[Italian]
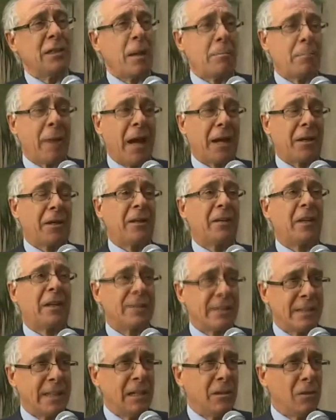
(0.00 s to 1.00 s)
se oggi noi
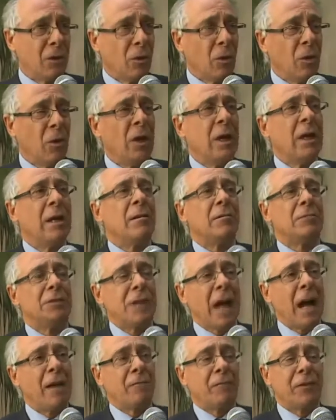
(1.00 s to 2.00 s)
abbiamo un
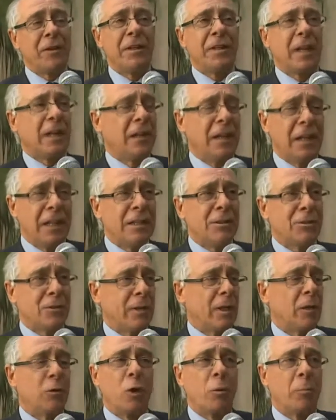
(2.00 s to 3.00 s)
parlamentare a
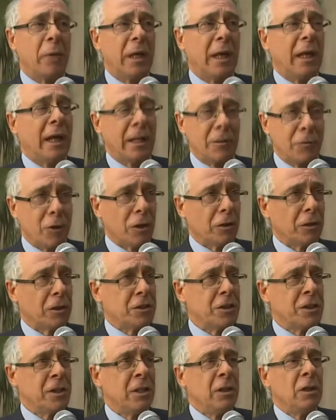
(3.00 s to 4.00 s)
giarre,
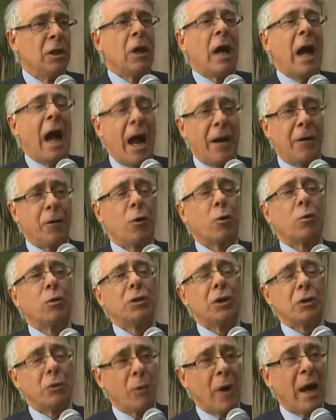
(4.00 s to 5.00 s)
questo si deve esclusivamente
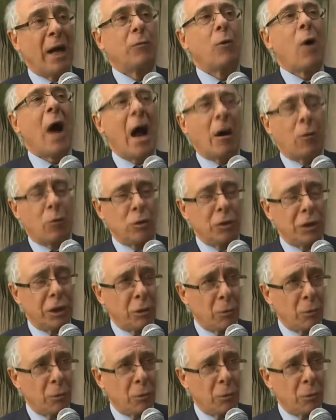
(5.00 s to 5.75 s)
alla discesa in campo